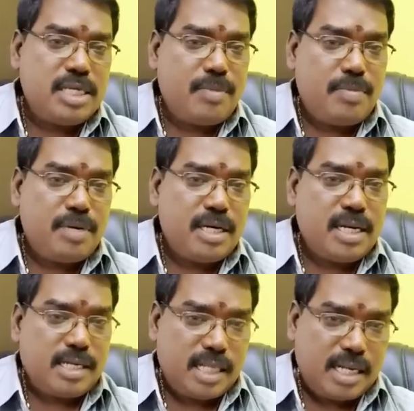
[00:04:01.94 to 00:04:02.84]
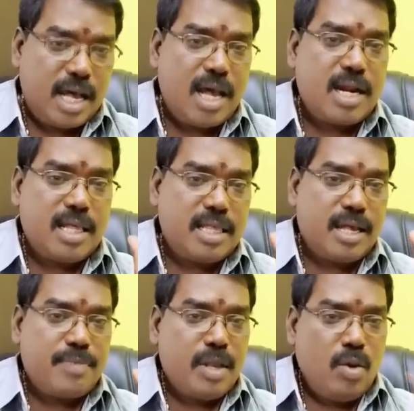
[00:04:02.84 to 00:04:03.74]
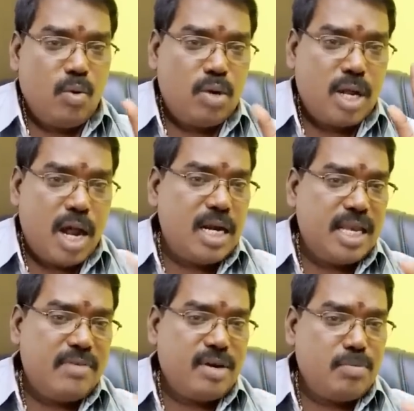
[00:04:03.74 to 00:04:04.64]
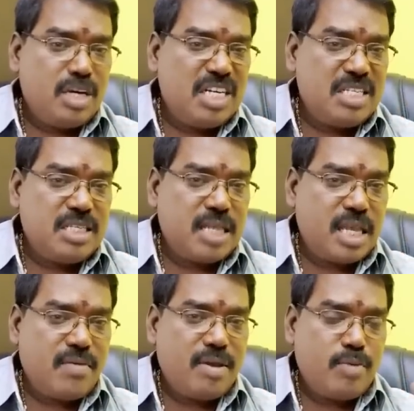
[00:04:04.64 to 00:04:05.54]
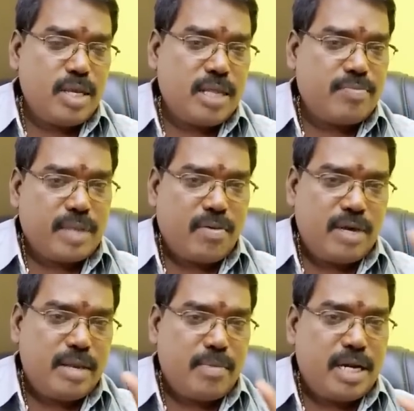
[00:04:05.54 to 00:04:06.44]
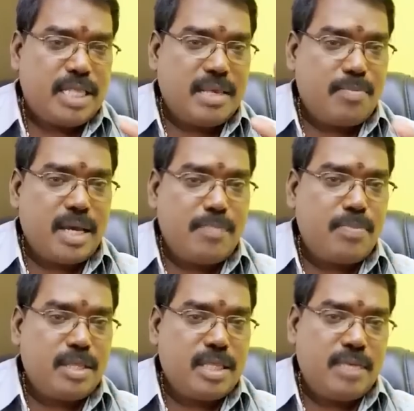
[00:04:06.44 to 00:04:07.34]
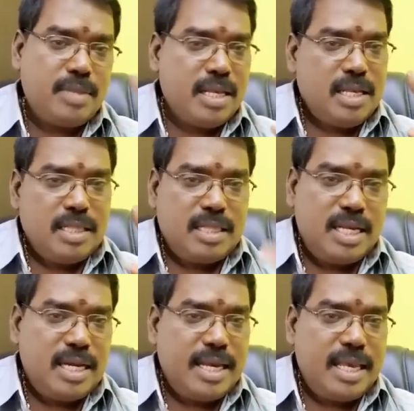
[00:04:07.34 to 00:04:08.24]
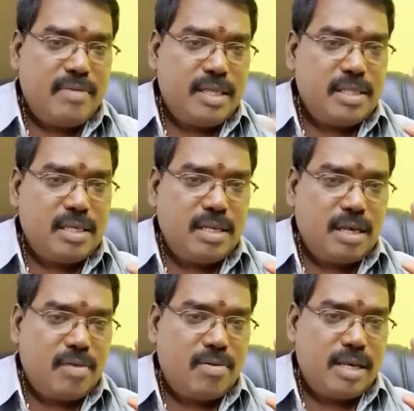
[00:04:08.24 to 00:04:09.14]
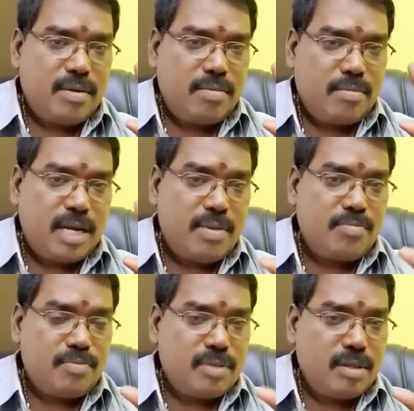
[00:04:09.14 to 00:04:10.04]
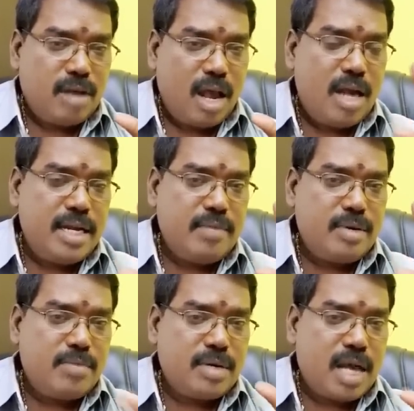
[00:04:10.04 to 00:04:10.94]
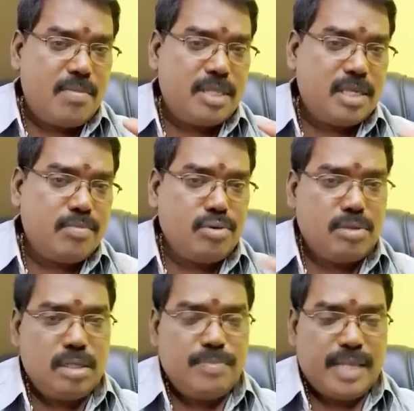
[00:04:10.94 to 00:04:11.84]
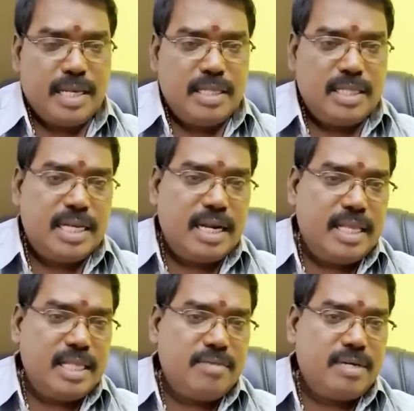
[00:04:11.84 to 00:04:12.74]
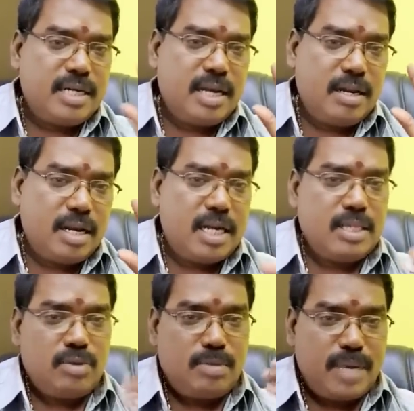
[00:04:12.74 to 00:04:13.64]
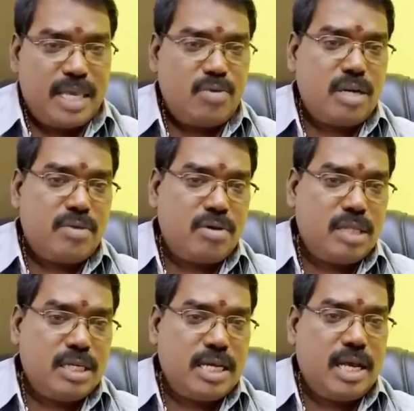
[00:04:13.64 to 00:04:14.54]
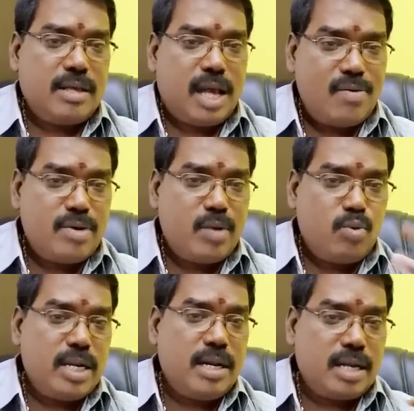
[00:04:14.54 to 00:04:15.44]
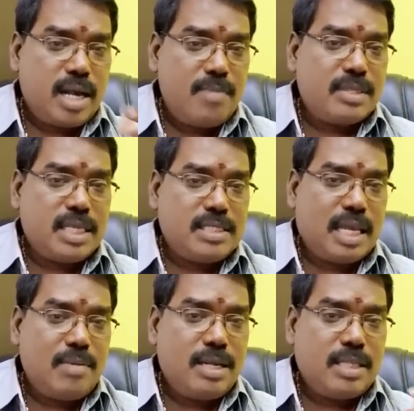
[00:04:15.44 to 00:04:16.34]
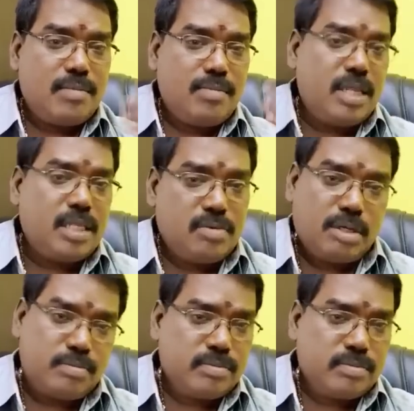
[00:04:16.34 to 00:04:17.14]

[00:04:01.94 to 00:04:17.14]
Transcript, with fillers: அமைப்புகள்லாம் இருக்கிறது காரணம் தான் ஒரு ஆணை வன்புணர்ச்சி செய்யவே முடியாது அவனுடைய மனதை பயப்படுத்தி திகழடைய வைத்து அவனுடைய மனம் ஆணின் மனம் காமத்தின் போது திகழடைந்து விட்டால் அல்லது ஒரு பய உணர்வுக்கு வந்துட்டால் அவனுடைய உடல் காமத்தை செயல்படுத்த மறுத்துவிடும்